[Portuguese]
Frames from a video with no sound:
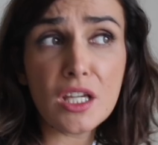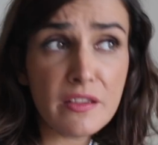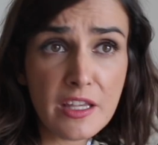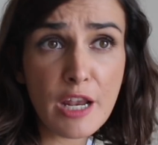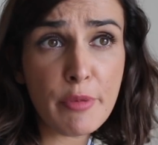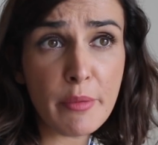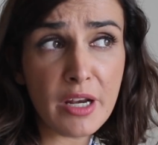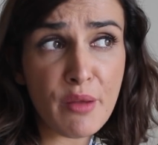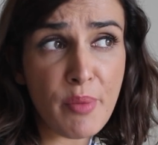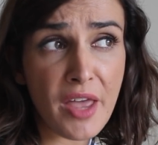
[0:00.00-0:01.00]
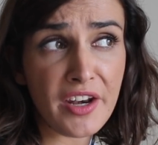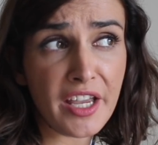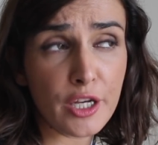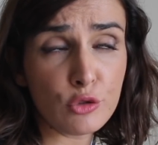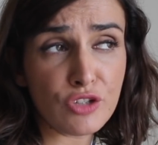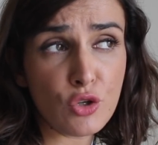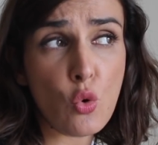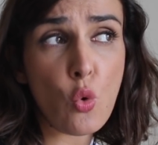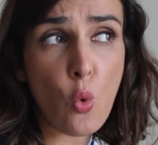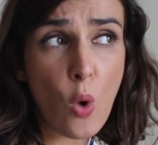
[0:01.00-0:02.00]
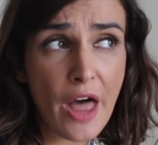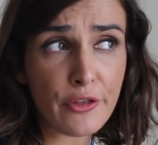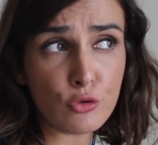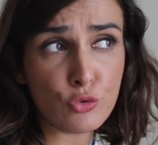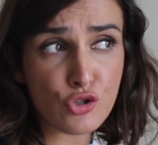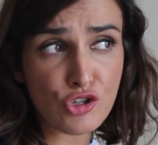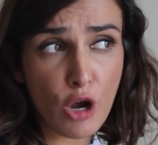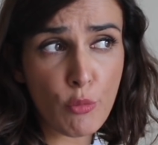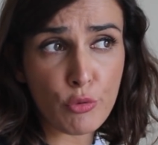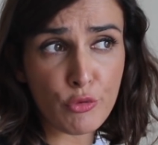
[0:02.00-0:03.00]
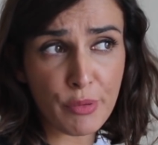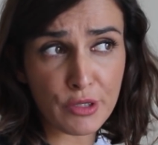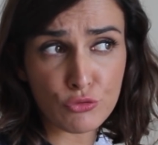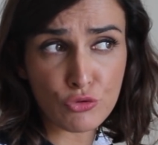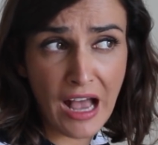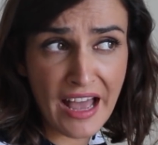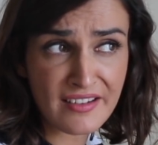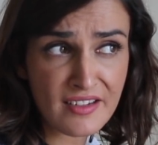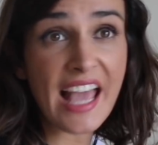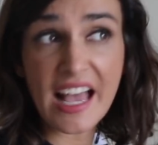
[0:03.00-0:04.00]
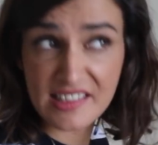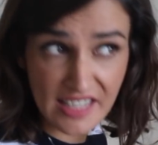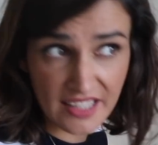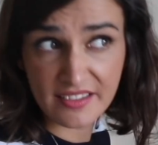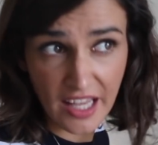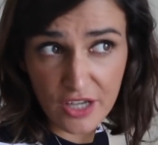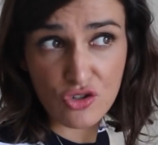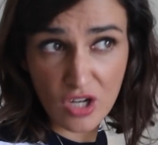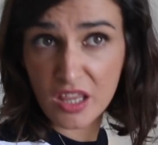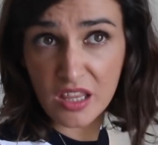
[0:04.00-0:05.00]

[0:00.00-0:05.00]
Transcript: que atira a primeira pedra quem não tem um quadro no chão por pendurar e há sete anos que